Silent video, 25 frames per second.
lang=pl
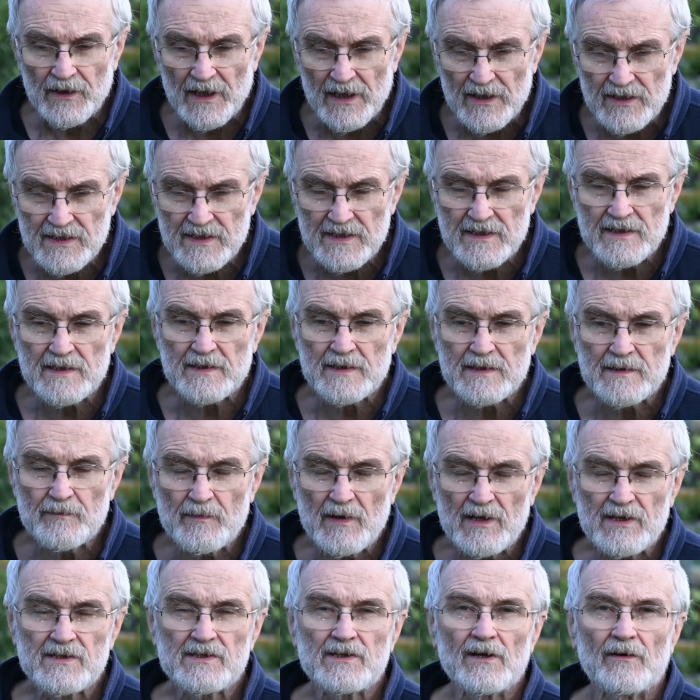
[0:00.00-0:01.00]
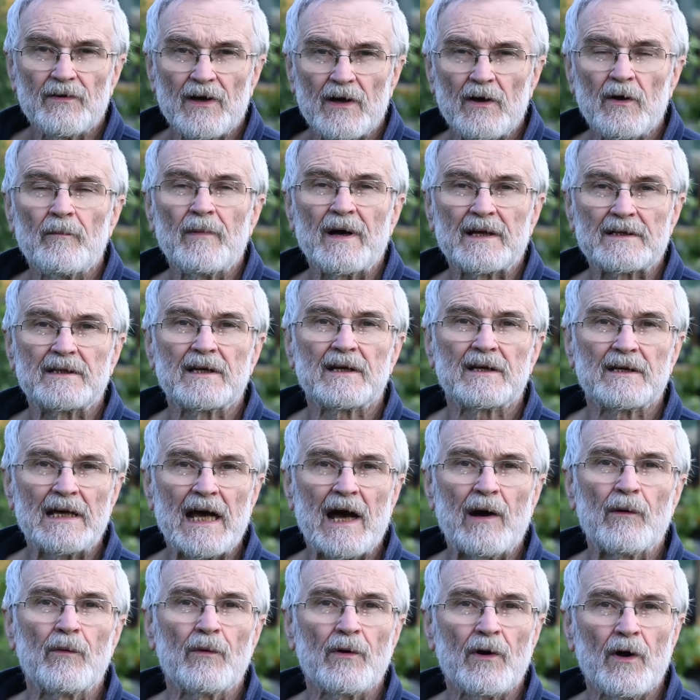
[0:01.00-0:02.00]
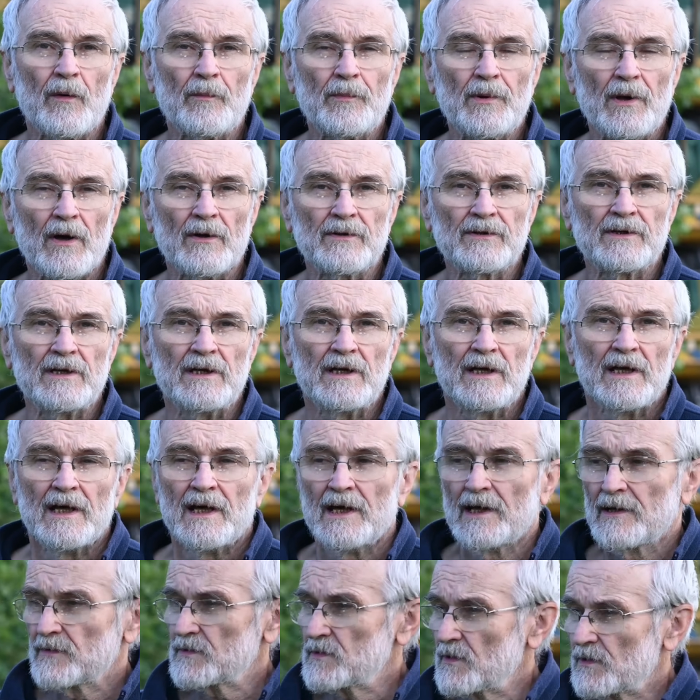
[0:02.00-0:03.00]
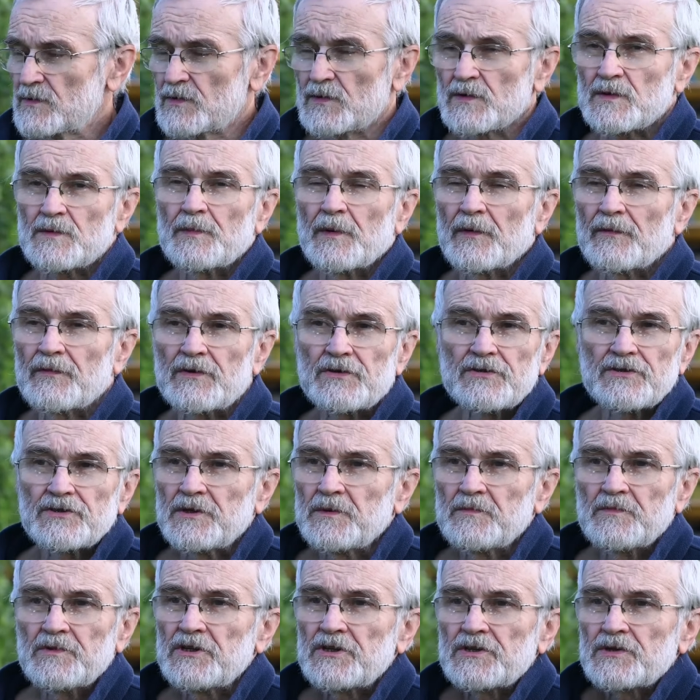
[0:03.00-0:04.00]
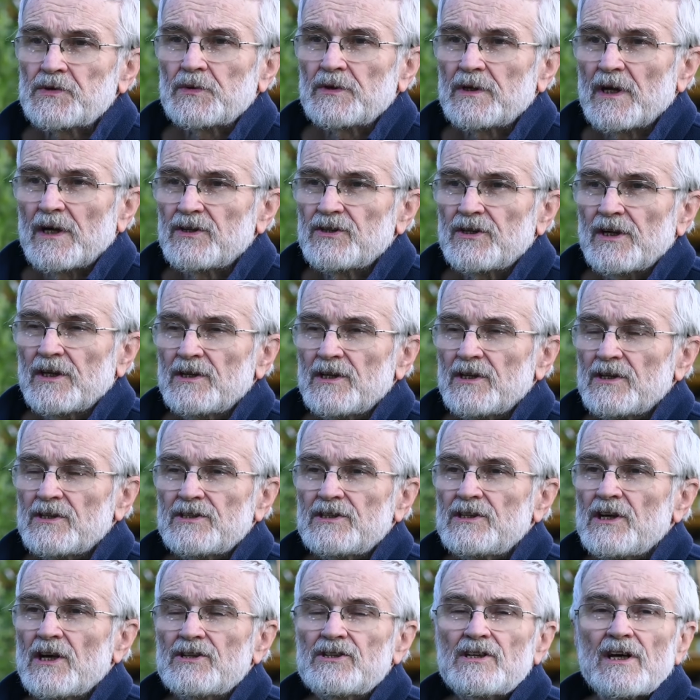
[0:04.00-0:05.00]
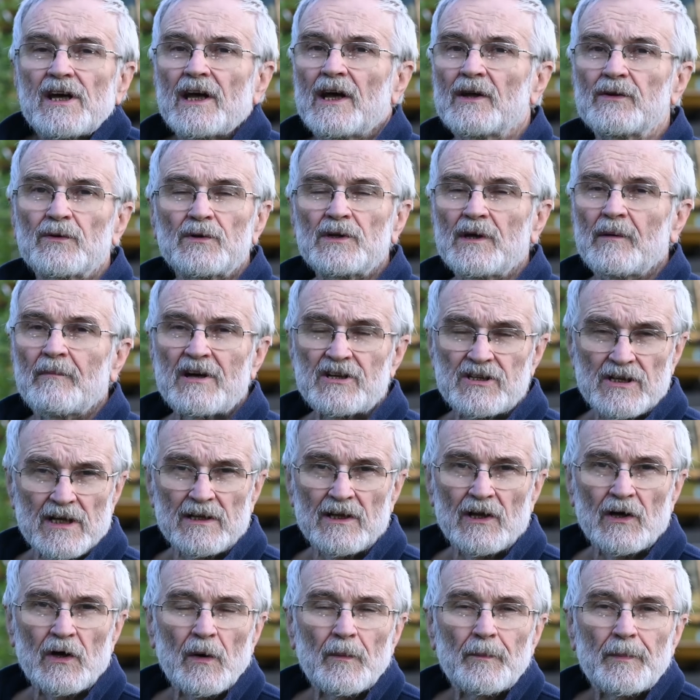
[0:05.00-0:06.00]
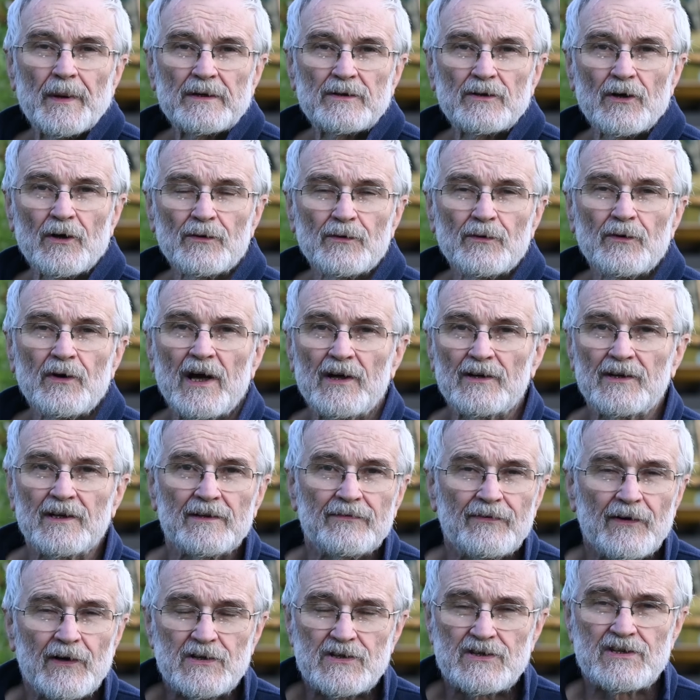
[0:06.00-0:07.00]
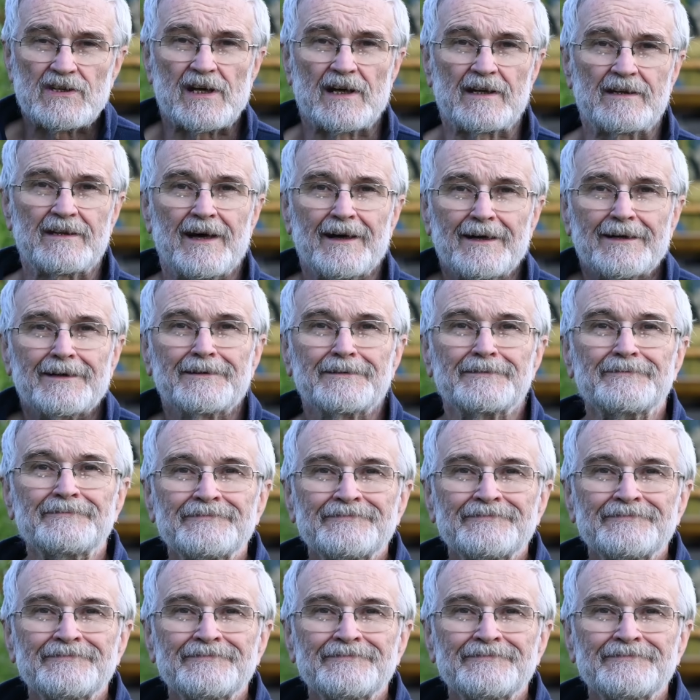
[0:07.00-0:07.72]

jest z miejscowego materiału robiony, w związku z powyższym nic tutaj się nie, nie dzieje, tu nie ma żadnego betonu ani gwoździa. Tak?